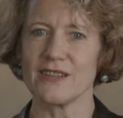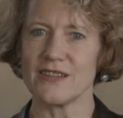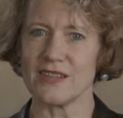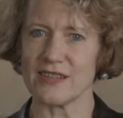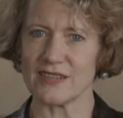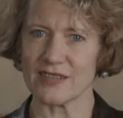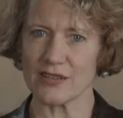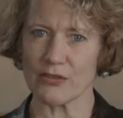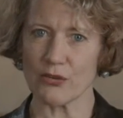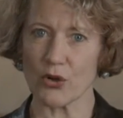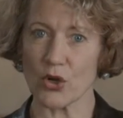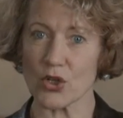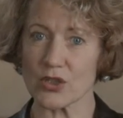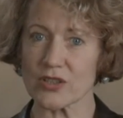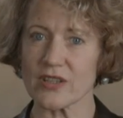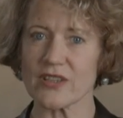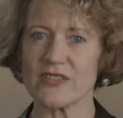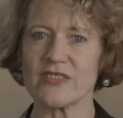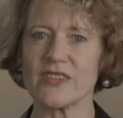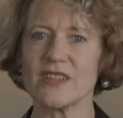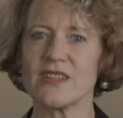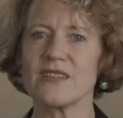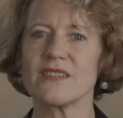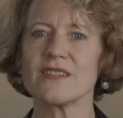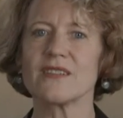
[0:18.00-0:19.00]
Diese Worte
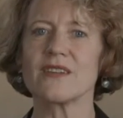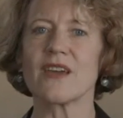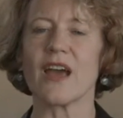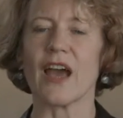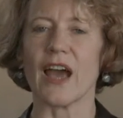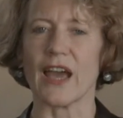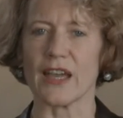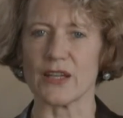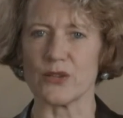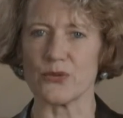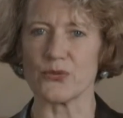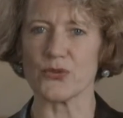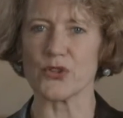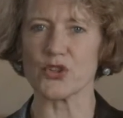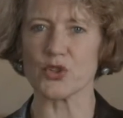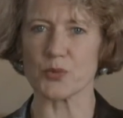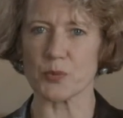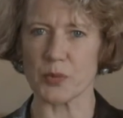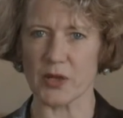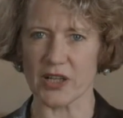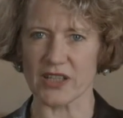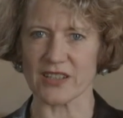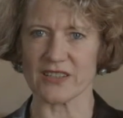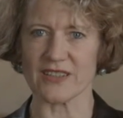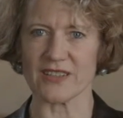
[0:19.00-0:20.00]
sind ein
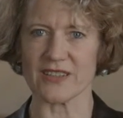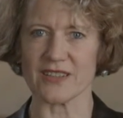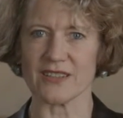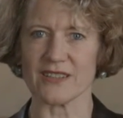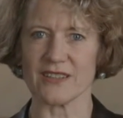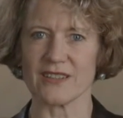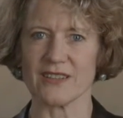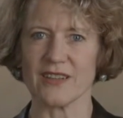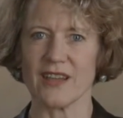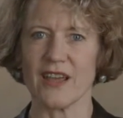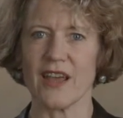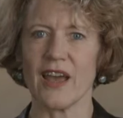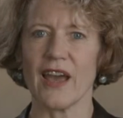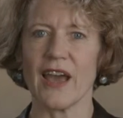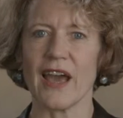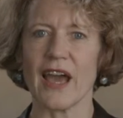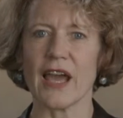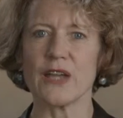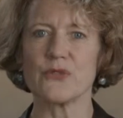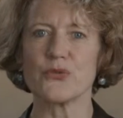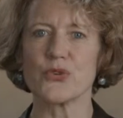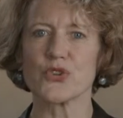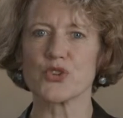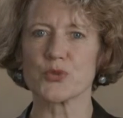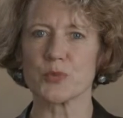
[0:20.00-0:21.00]
Versprechen.
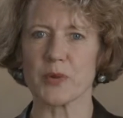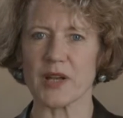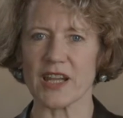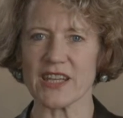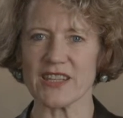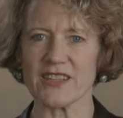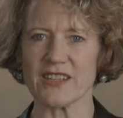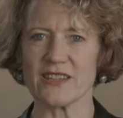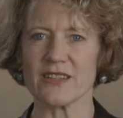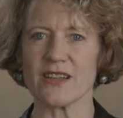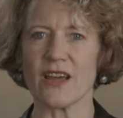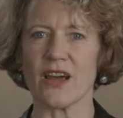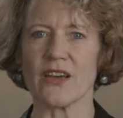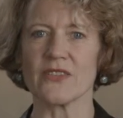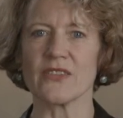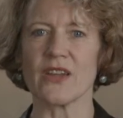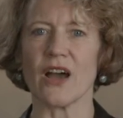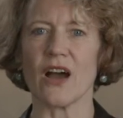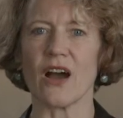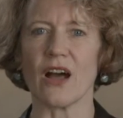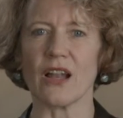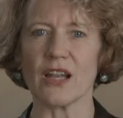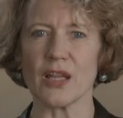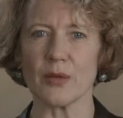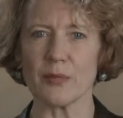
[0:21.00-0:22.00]
Ein Versprechen an
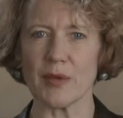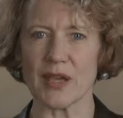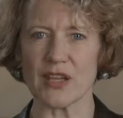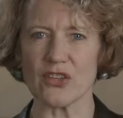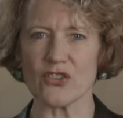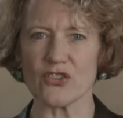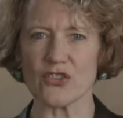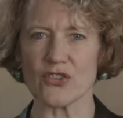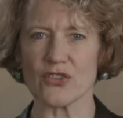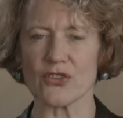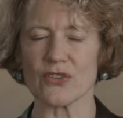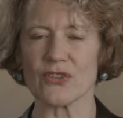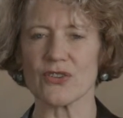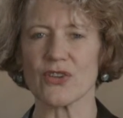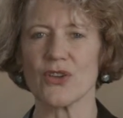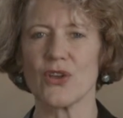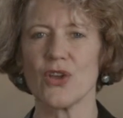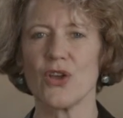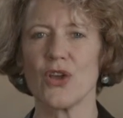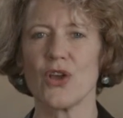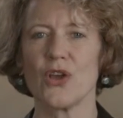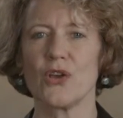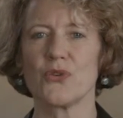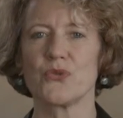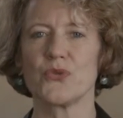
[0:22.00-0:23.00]
alle Menschen
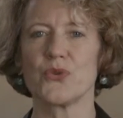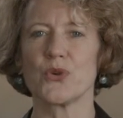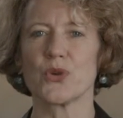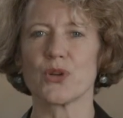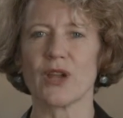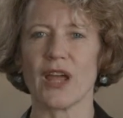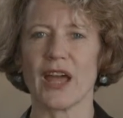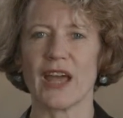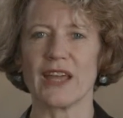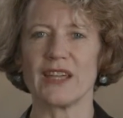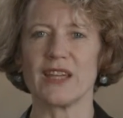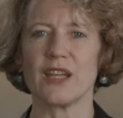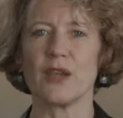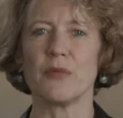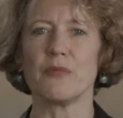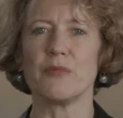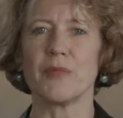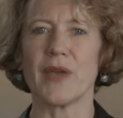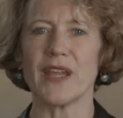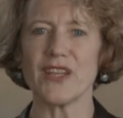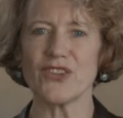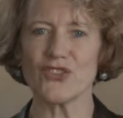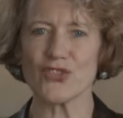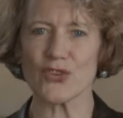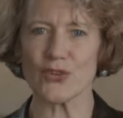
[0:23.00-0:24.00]
für eine
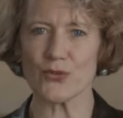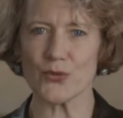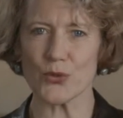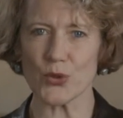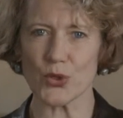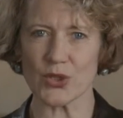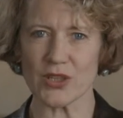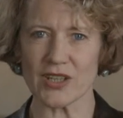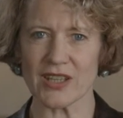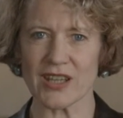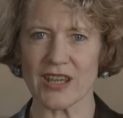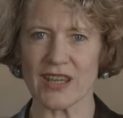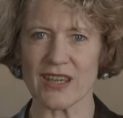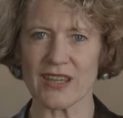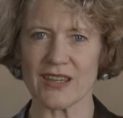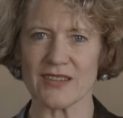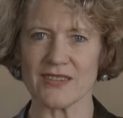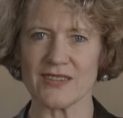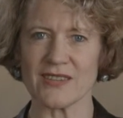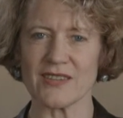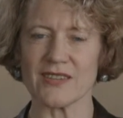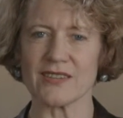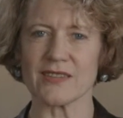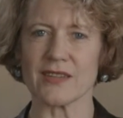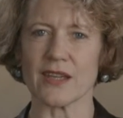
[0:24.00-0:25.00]
menschenwürdige
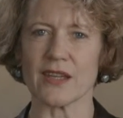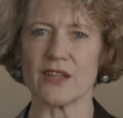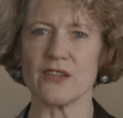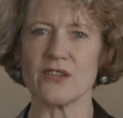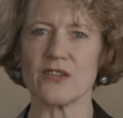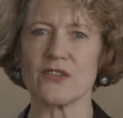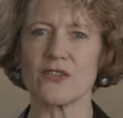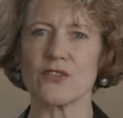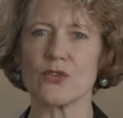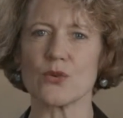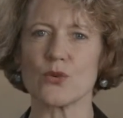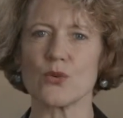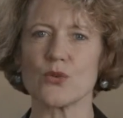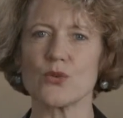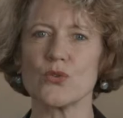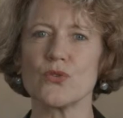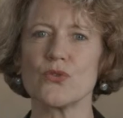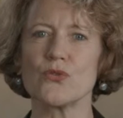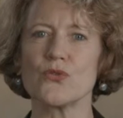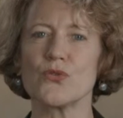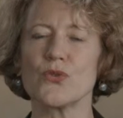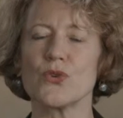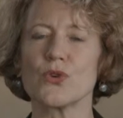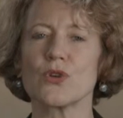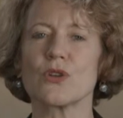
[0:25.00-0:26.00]
Existenz
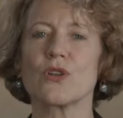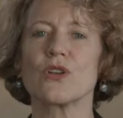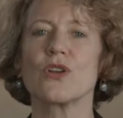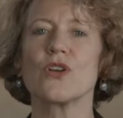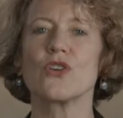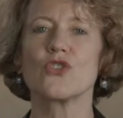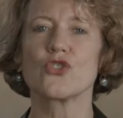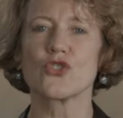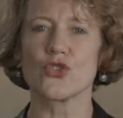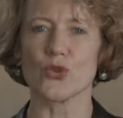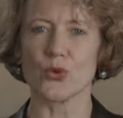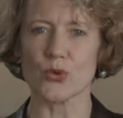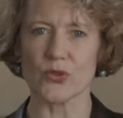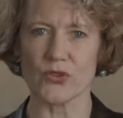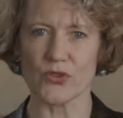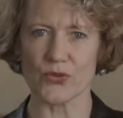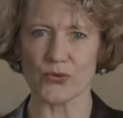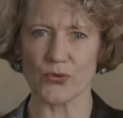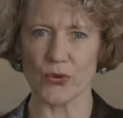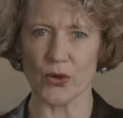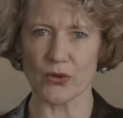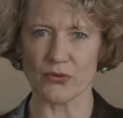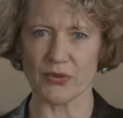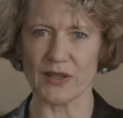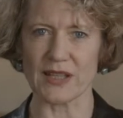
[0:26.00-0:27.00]
und für Schutz
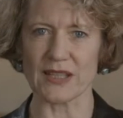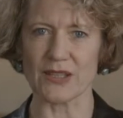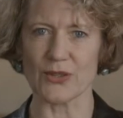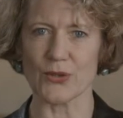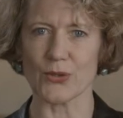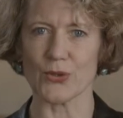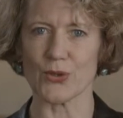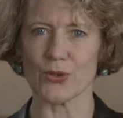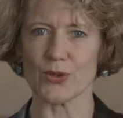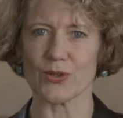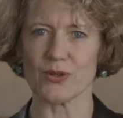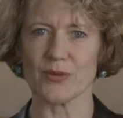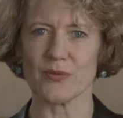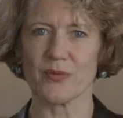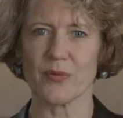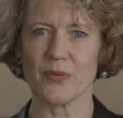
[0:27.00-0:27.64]
vor Willkür.